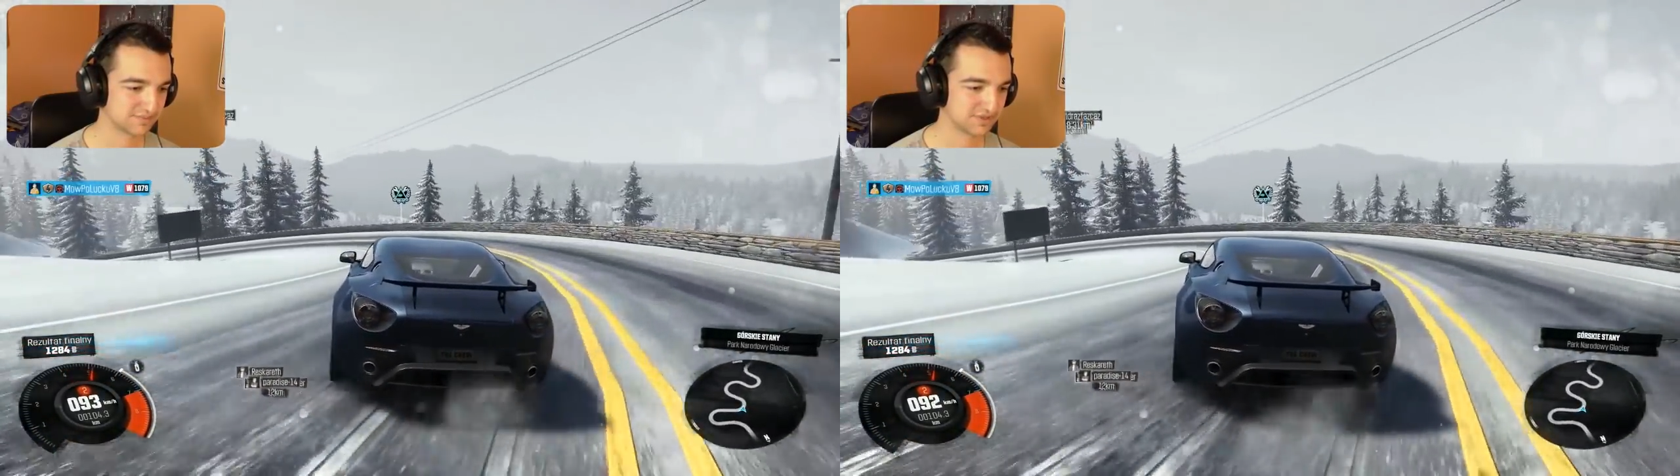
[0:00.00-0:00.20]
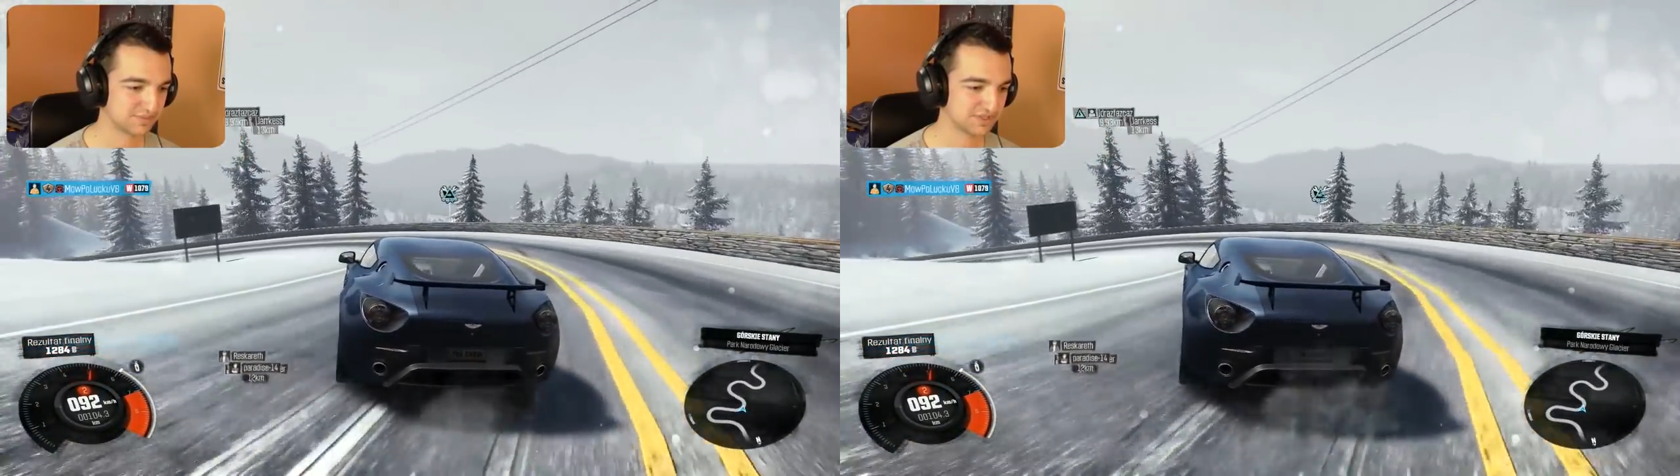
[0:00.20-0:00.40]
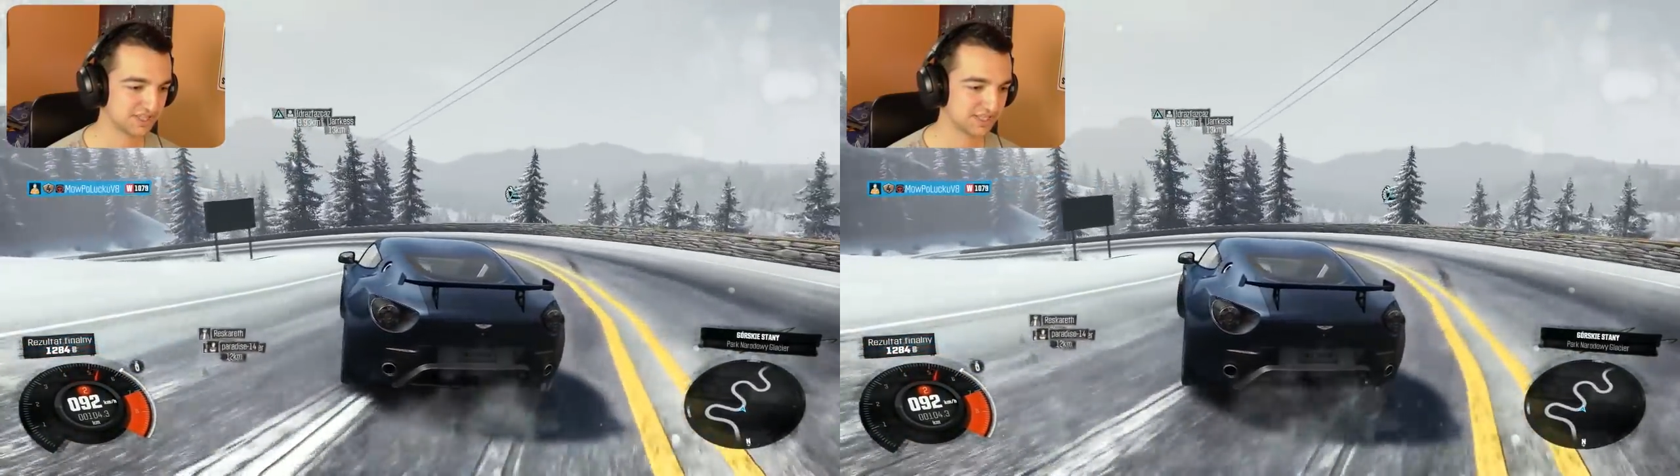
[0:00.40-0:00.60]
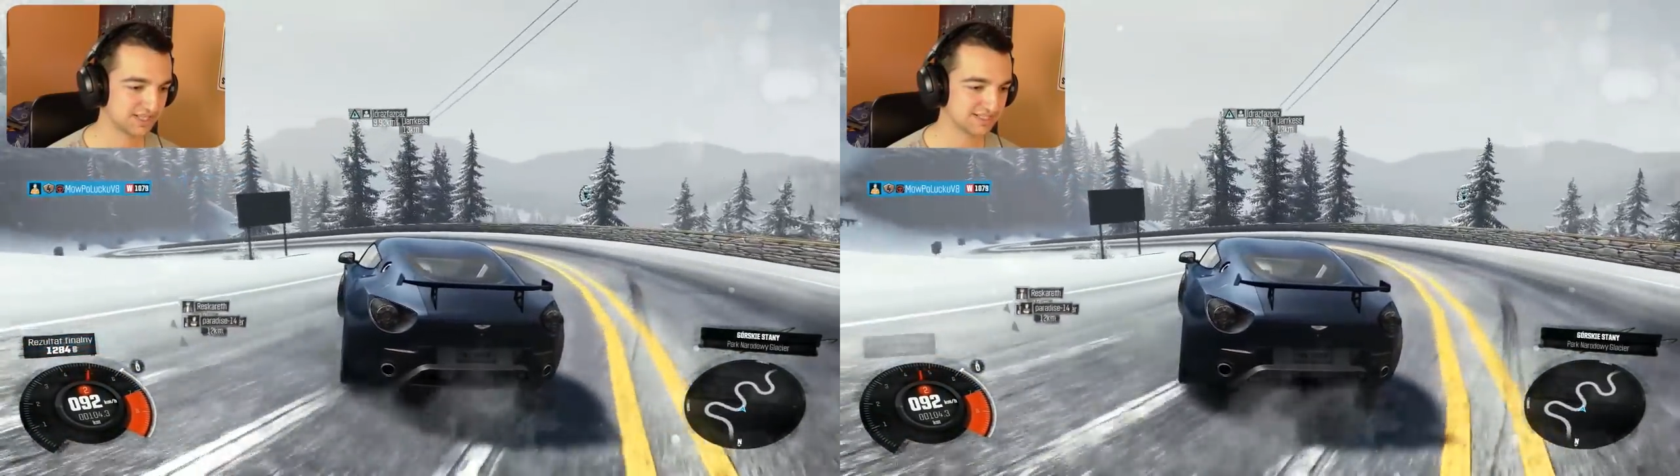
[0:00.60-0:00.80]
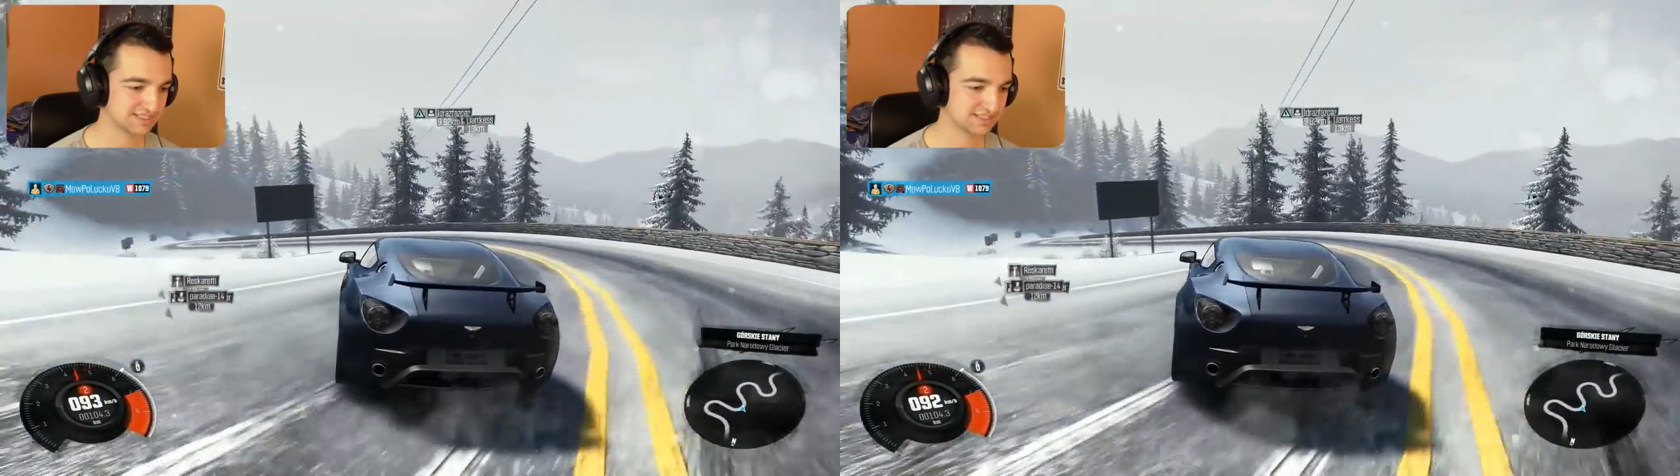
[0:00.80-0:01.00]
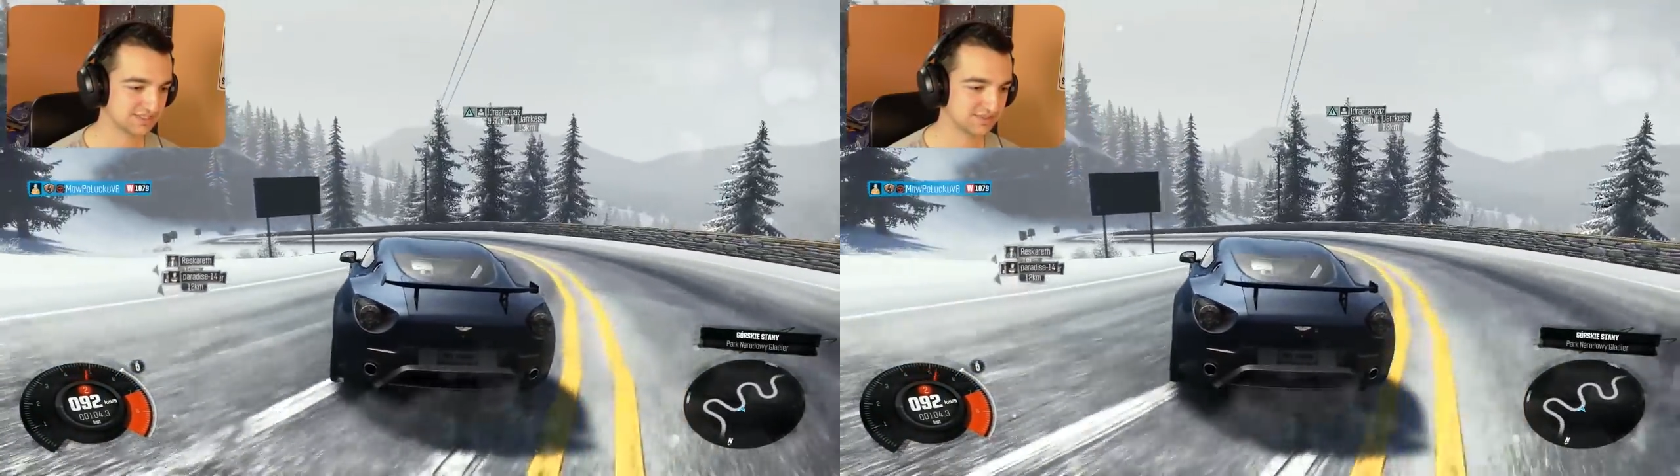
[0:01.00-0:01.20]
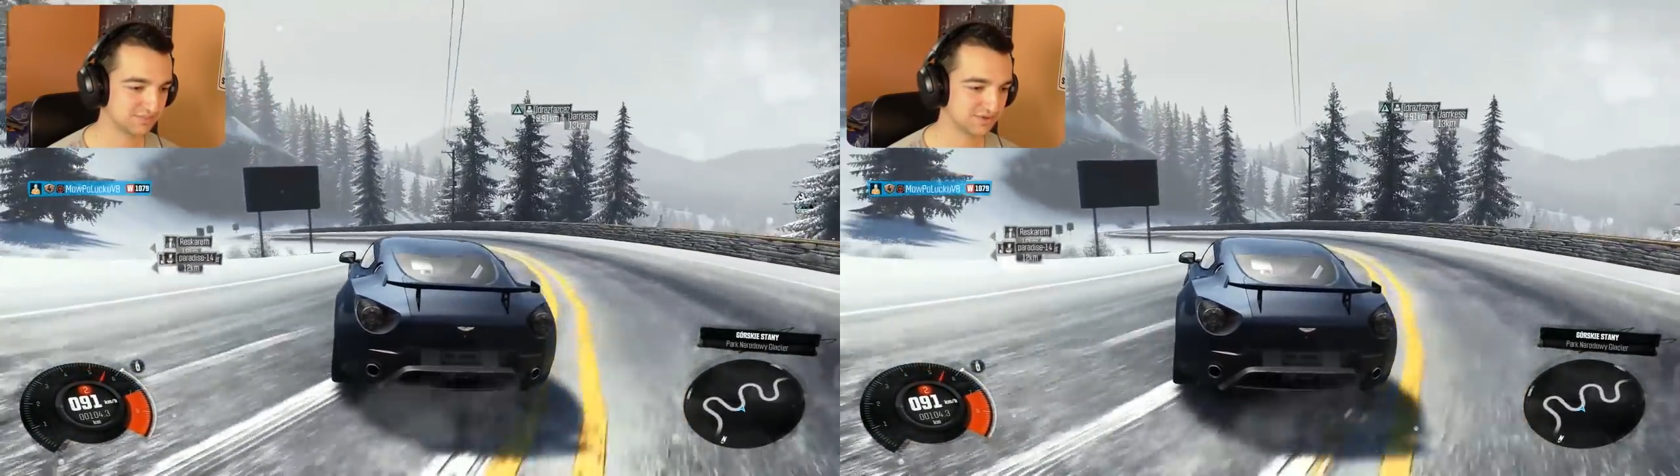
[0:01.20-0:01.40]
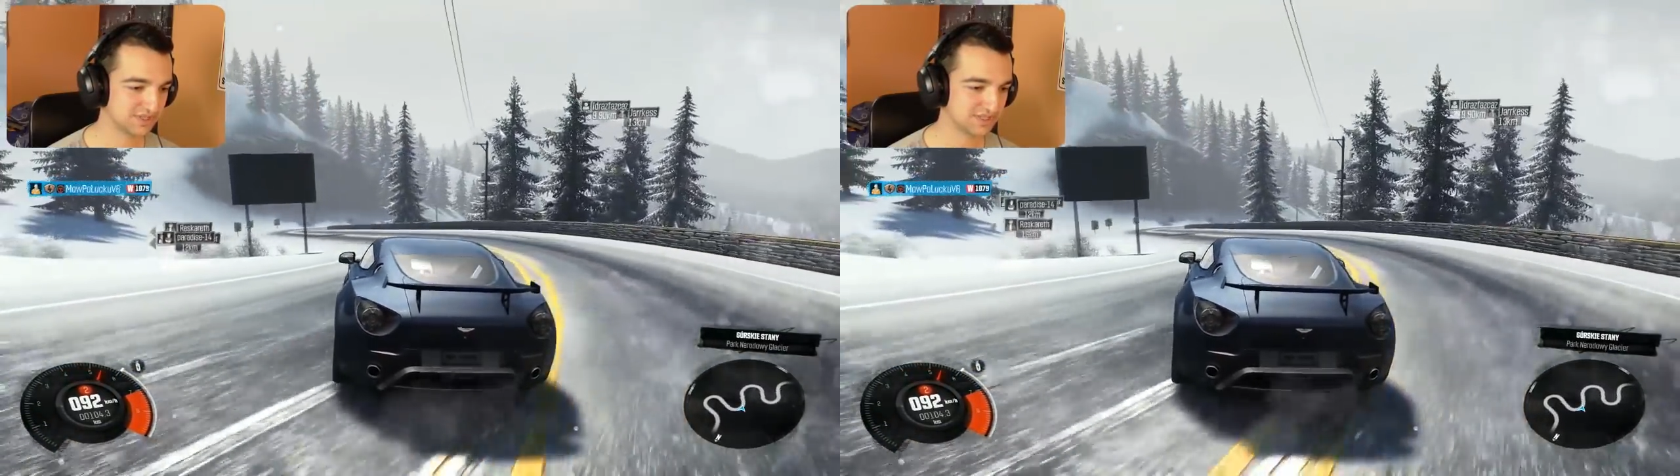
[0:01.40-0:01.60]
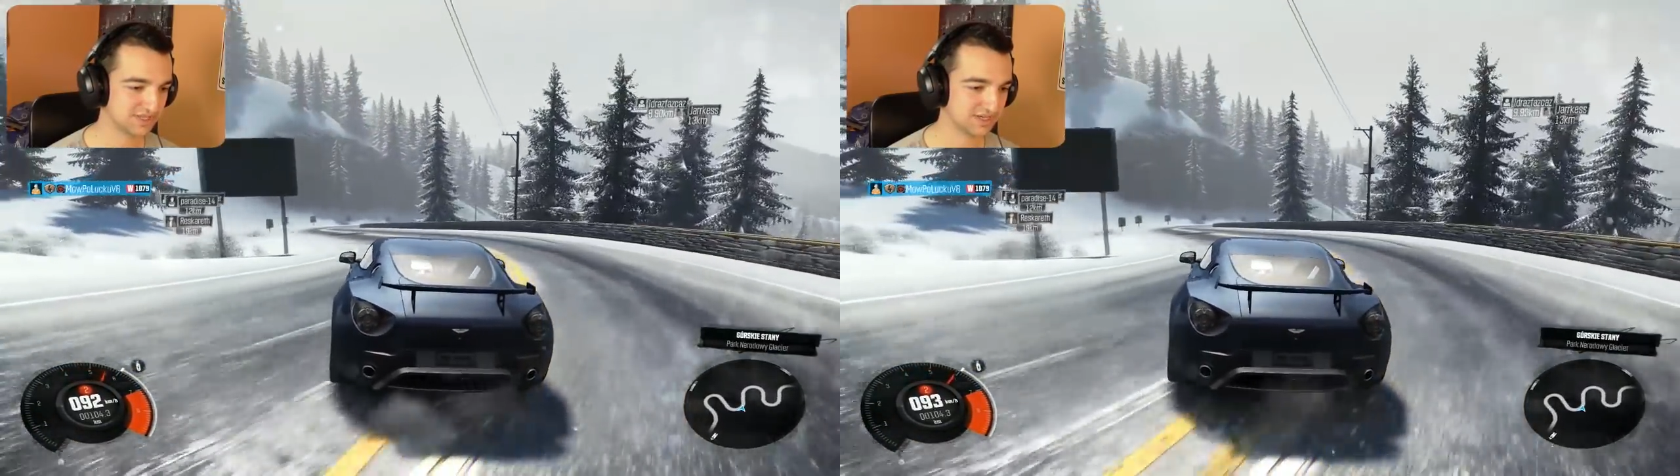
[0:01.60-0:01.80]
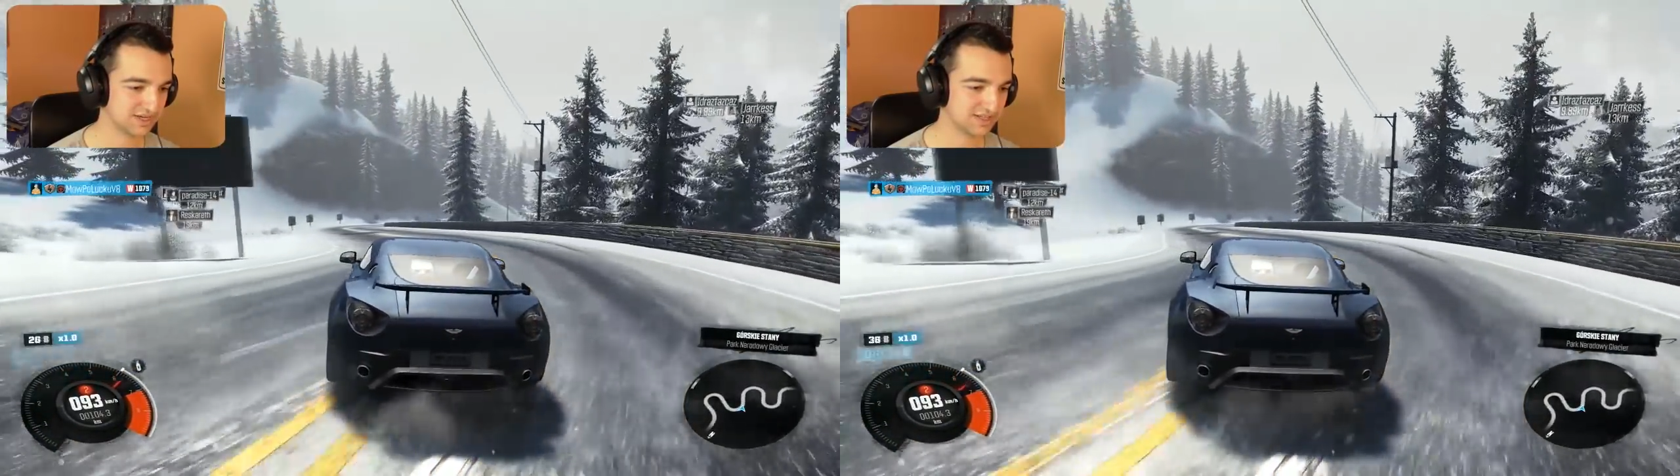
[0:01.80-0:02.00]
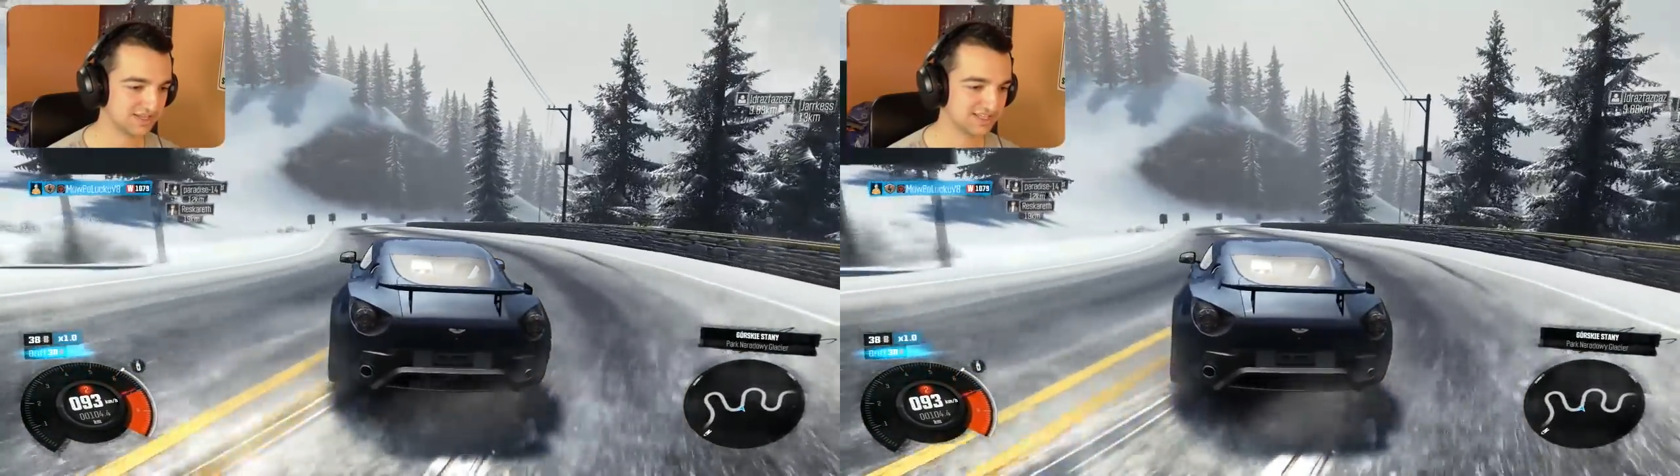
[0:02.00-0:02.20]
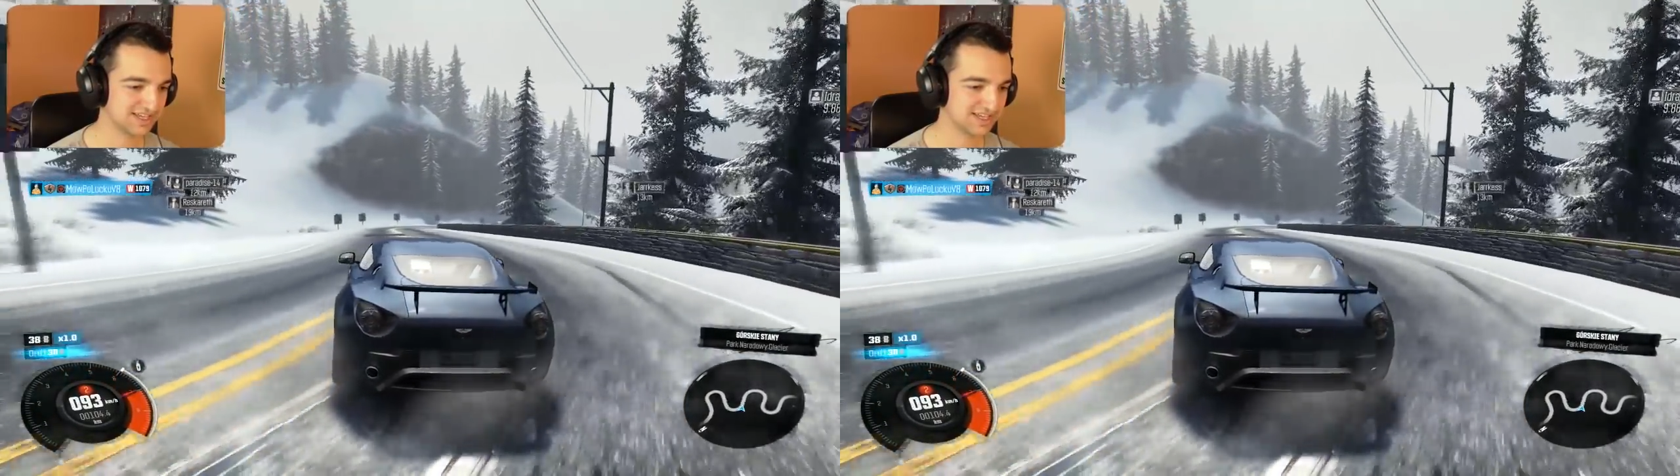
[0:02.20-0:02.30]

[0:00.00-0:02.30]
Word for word: Będzie przester? Oj, boję się, ale